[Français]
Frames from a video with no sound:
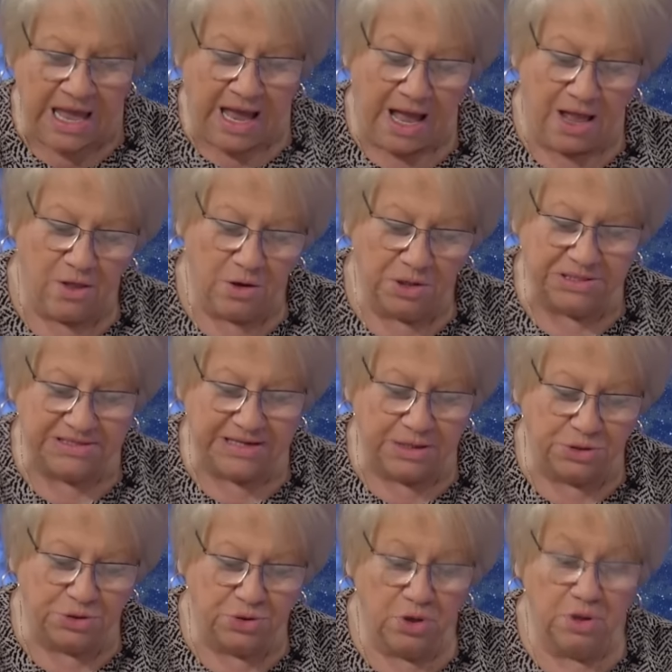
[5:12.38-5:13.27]
Alors,
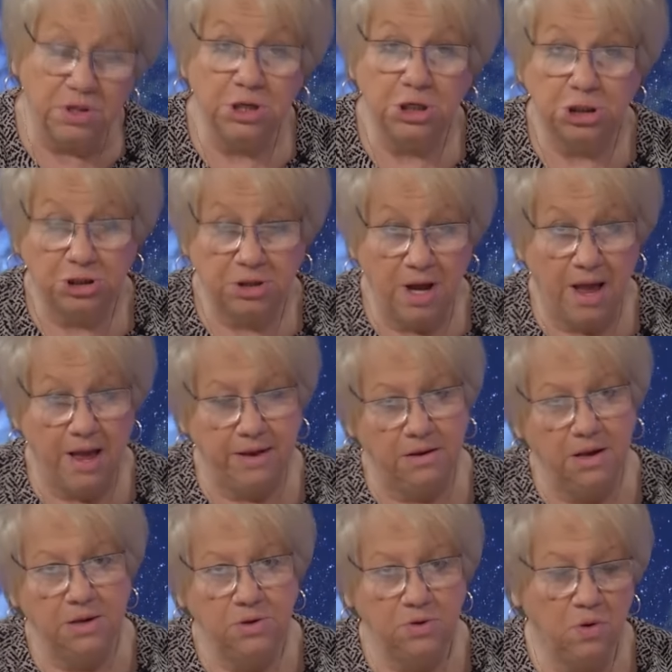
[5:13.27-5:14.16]
Saturne, et...
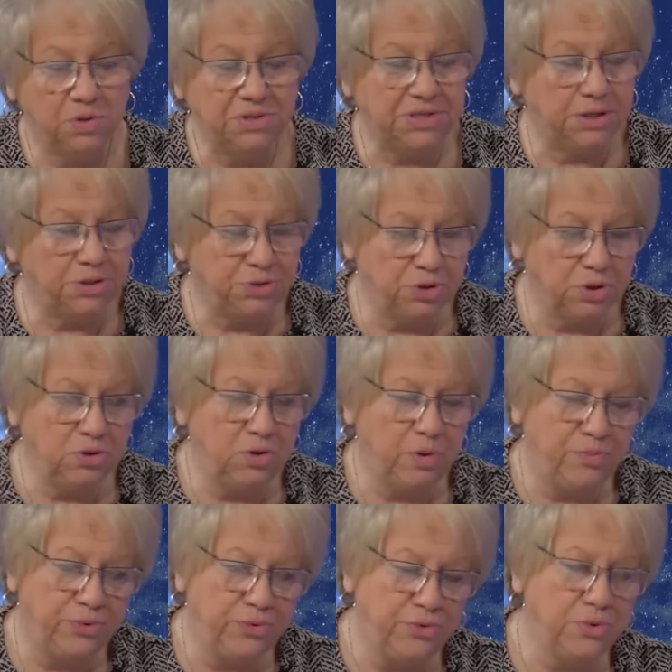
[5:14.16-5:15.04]
ils ont Saturne
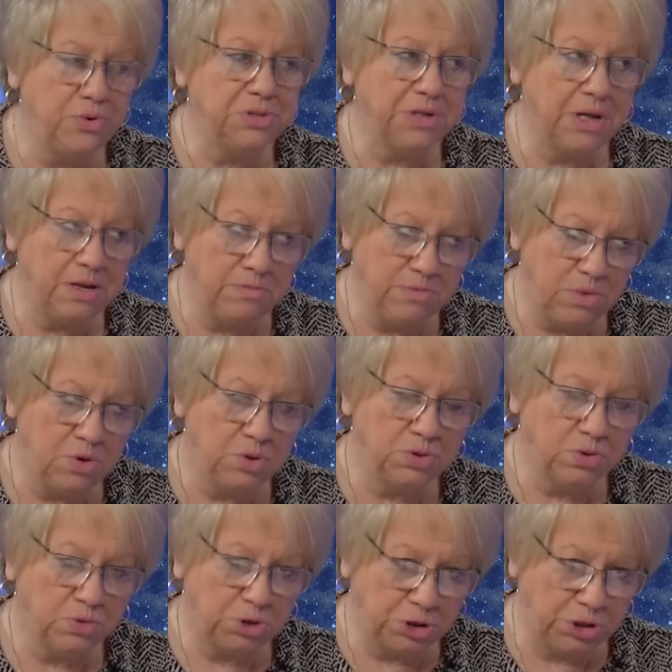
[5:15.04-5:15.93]
depuis deux ans et demi,
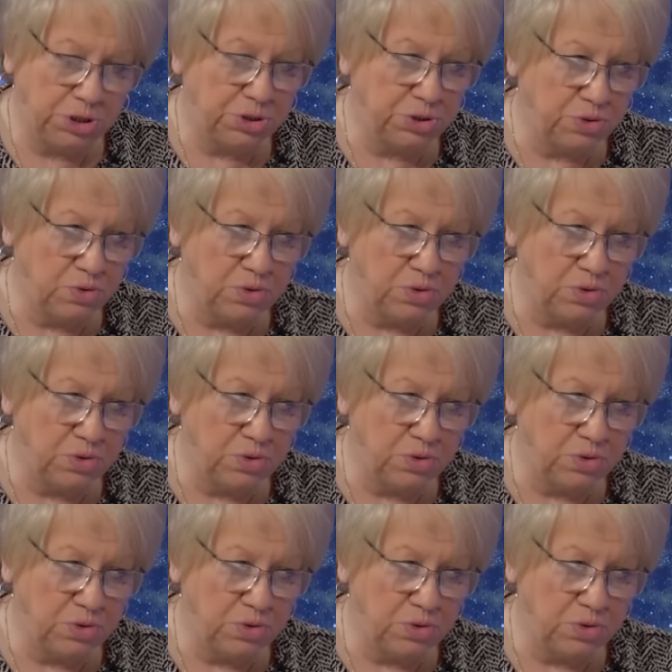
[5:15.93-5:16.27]
eux autres, chez